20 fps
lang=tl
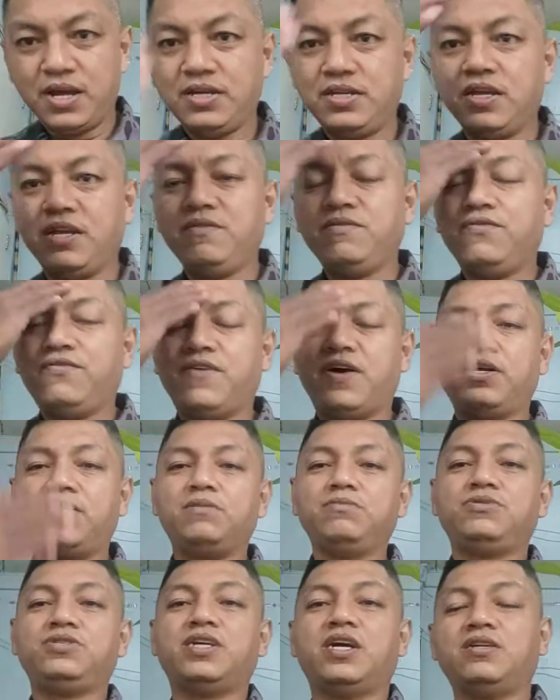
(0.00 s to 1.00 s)
The name
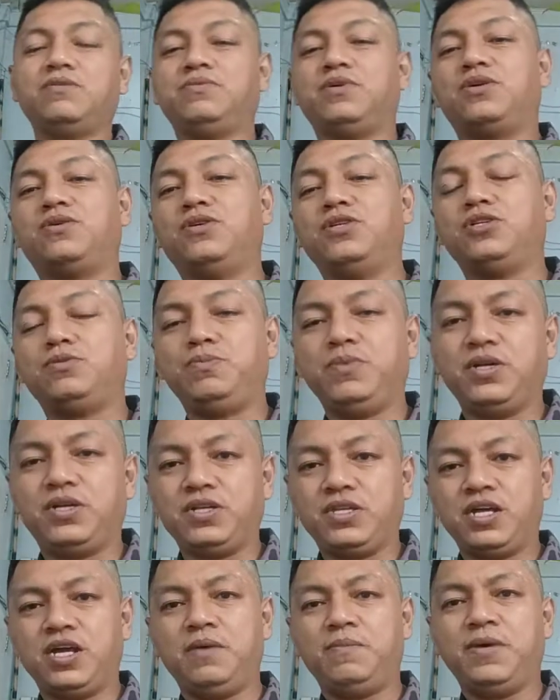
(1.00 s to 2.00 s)
Father, Son, of the Holy
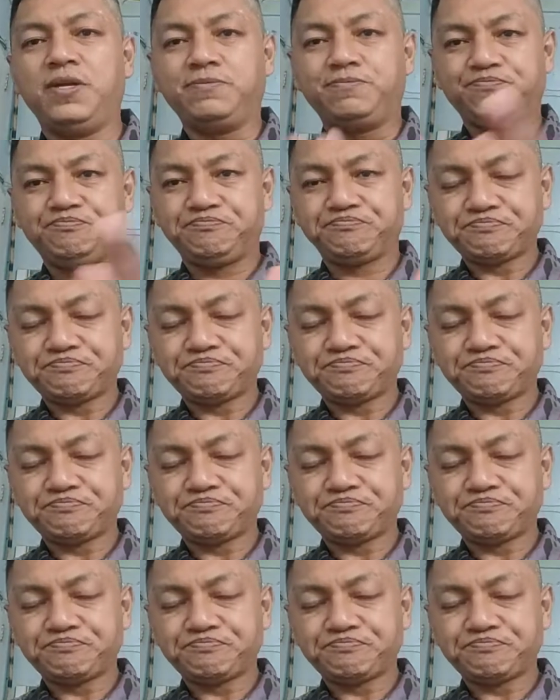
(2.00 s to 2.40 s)
Spirit. Amen.